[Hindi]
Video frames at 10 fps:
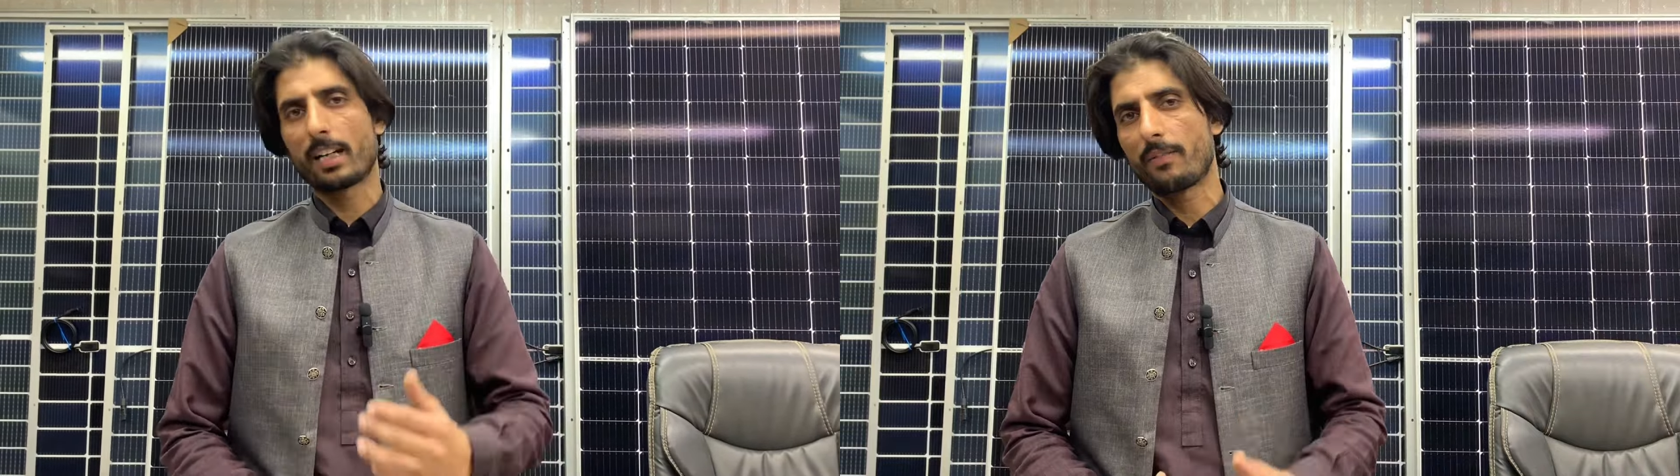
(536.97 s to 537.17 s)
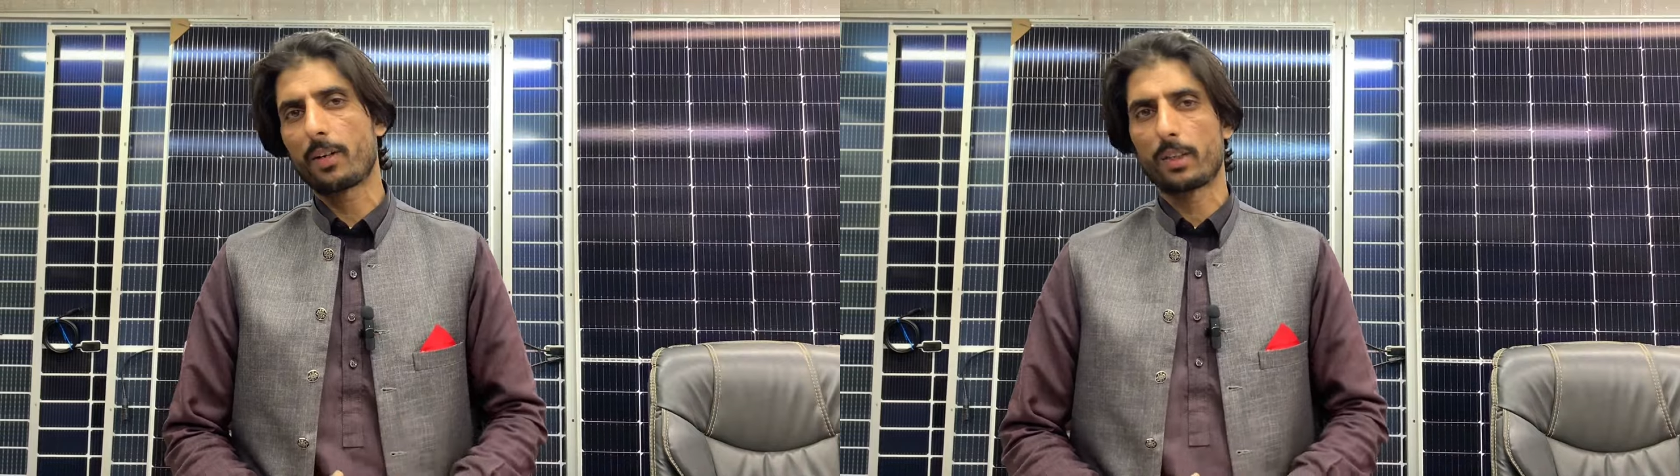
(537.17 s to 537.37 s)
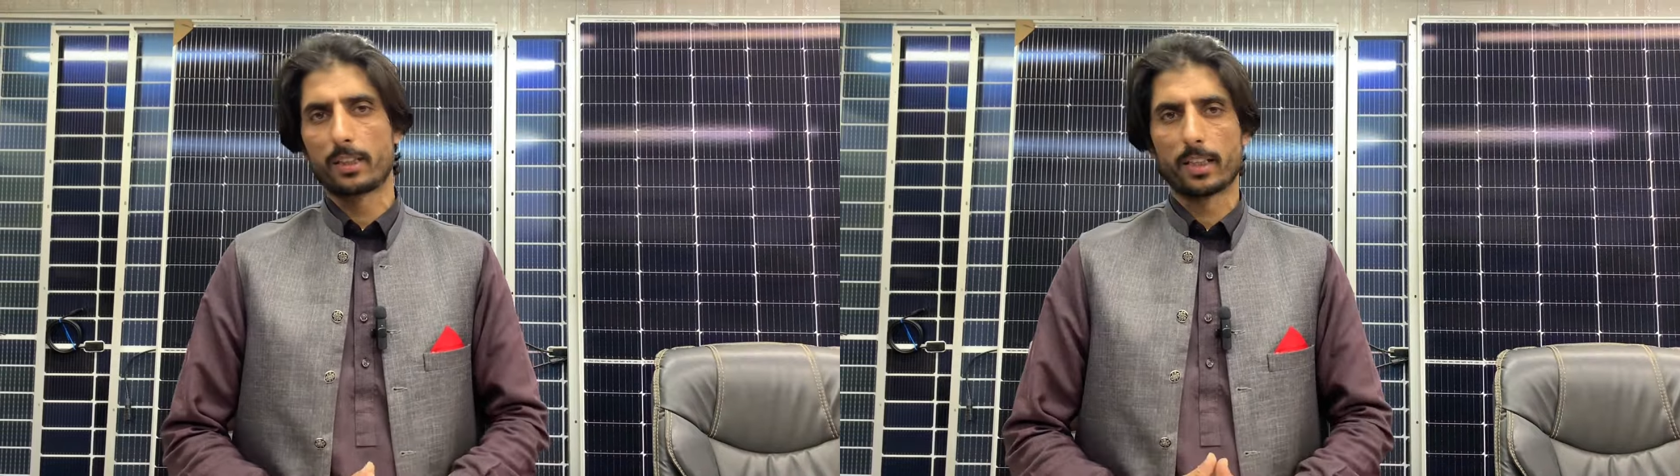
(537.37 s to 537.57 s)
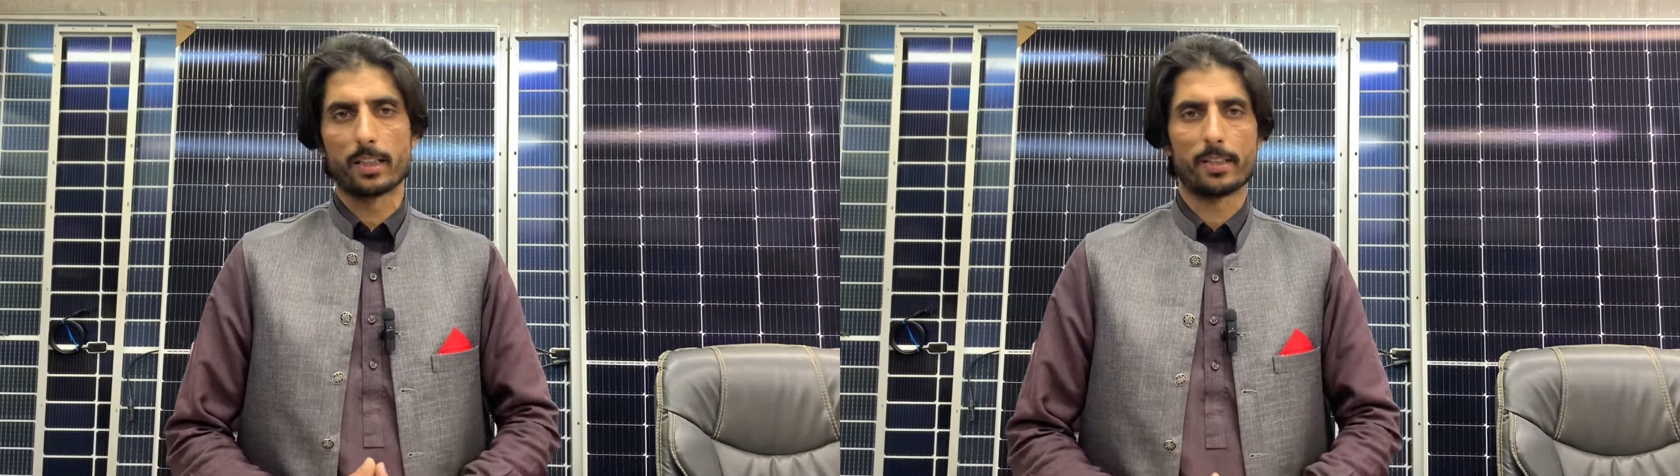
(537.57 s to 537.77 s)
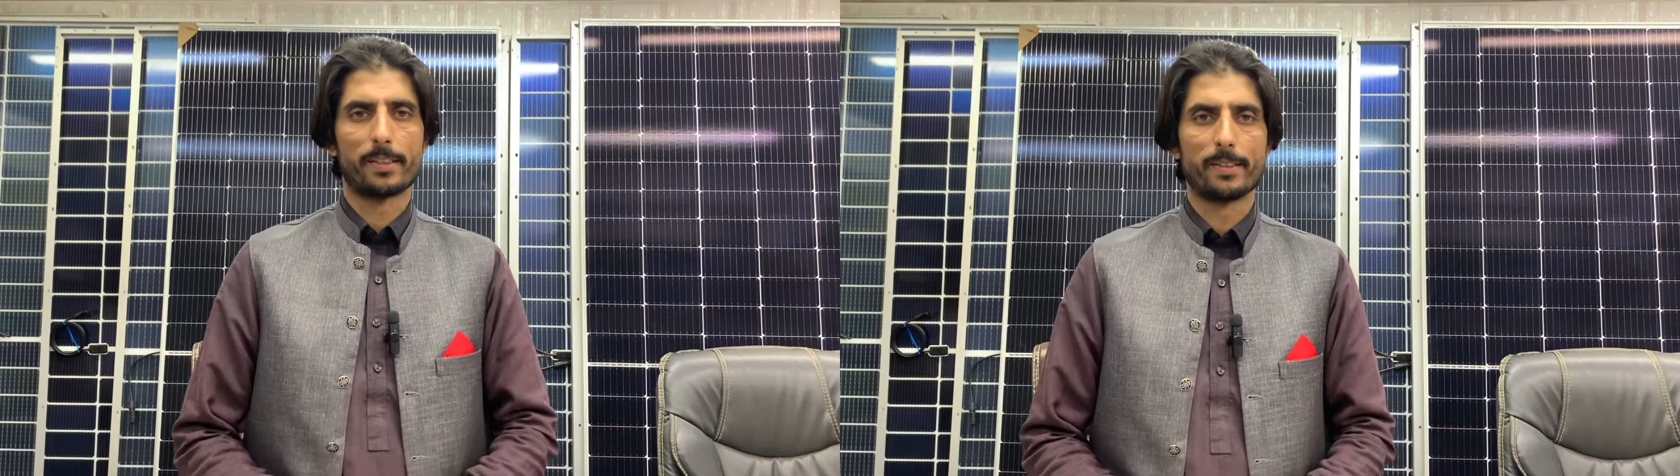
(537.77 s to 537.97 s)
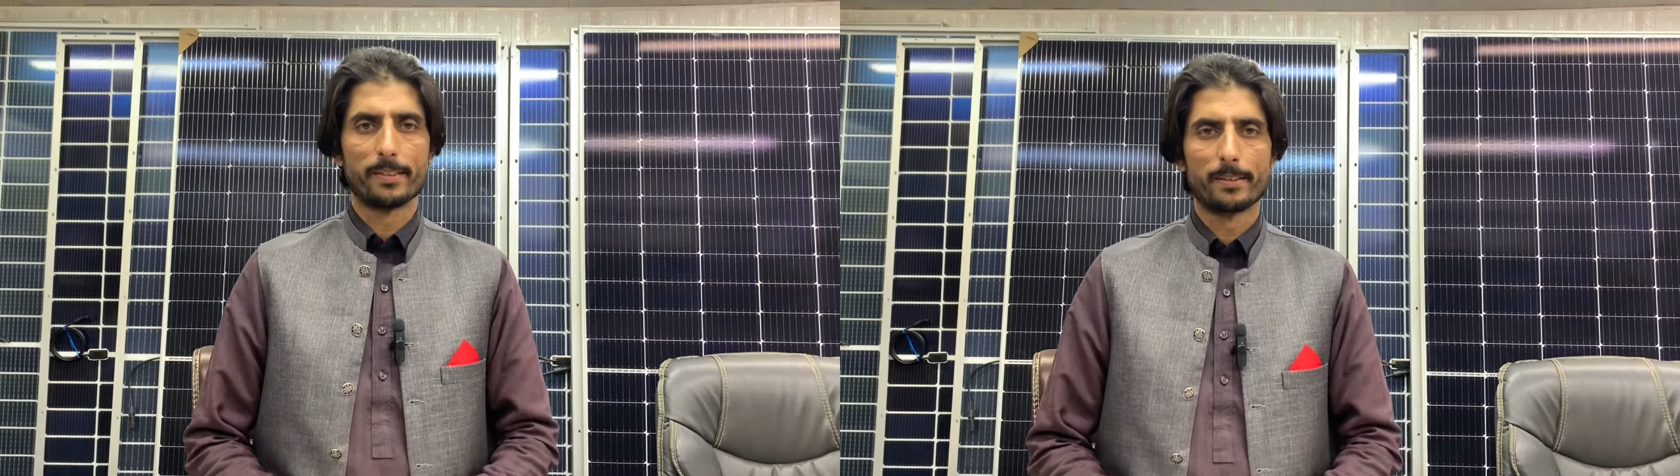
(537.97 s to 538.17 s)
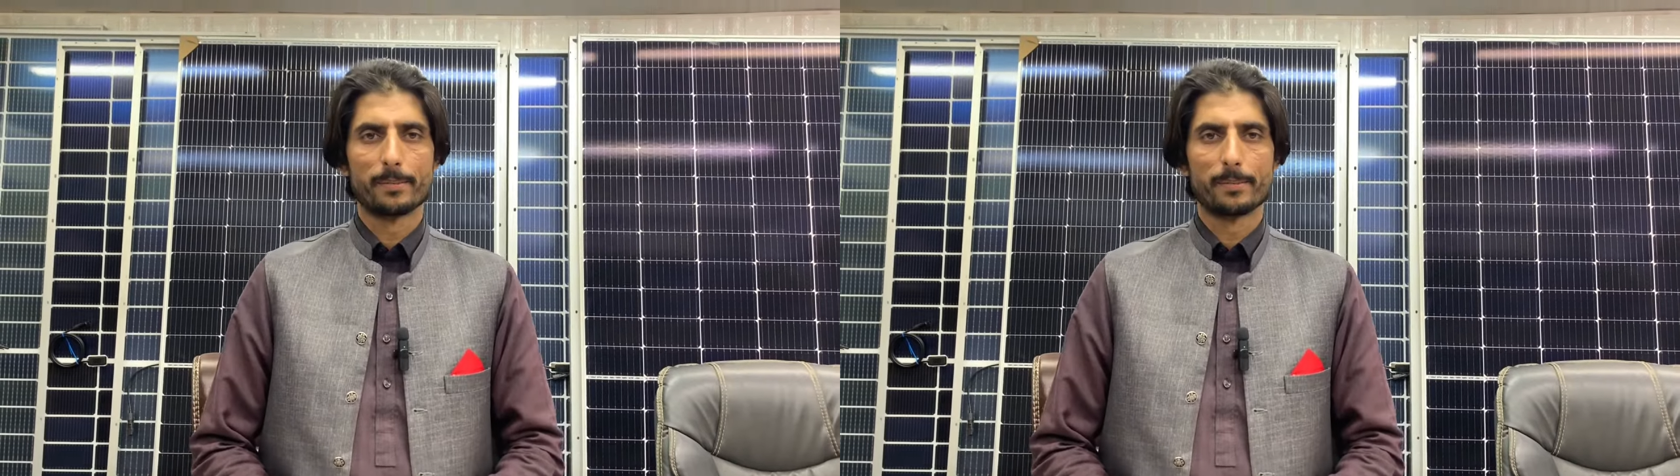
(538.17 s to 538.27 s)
इजाफा हो जाता है सही है